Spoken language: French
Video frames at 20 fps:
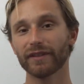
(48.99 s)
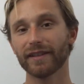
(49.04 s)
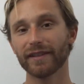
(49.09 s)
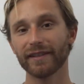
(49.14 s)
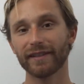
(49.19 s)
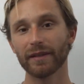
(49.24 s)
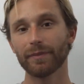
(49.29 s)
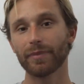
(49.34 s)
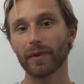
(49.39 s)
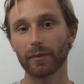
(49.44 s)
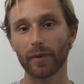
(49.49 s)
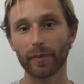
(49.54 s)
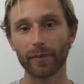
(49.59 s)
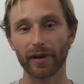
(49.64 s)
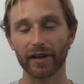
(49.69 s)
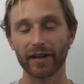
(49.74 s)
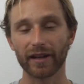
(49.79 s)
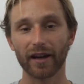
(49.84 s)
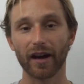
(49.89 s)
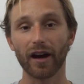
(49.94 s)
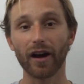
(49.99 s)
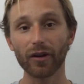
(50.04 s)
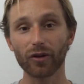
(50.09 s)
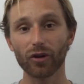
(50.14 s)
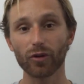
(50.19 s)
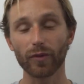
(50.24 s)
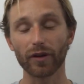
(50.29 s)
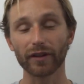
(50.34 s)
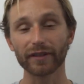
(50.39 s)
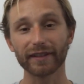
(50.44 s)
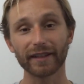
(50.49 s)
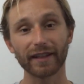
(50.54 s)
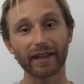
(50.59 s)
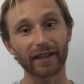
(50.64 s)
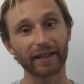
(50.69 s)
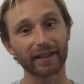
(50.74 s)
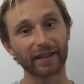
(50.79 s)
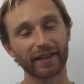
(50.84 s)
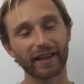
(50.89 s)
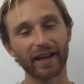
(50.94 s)
n'hésitez pas à m'en parler en commentaire
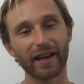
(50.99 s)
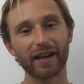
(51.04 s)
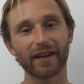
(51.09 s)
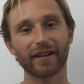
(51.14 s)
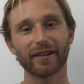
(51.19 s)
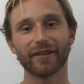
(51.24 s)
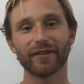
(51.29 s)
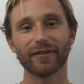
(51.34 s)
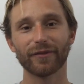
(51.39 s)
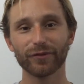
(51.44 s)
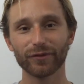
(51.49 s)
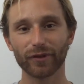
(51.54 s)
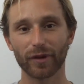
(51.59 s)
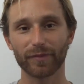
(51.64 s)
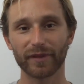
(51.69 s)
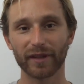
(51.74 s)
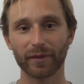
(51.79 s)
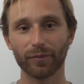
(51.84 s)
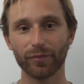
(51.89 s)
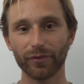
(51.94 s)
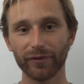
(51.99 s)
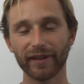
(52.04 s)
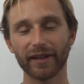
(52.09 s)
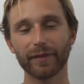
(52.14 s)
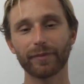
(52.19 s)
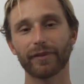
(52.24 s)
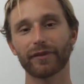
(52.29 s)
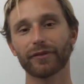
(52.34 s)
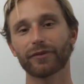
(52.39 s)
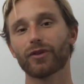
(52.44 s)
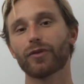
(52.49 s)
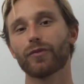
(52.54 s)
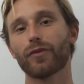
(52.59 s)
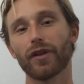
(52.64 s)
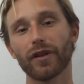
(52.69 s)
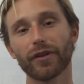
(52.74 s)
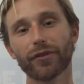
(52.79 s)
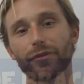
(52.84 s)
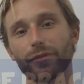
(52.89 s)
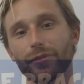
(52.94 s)
car euh, vous aurez peut-être plus d'expérience que
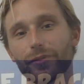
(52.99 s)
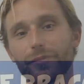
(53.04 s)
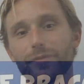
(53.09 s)
moi sur le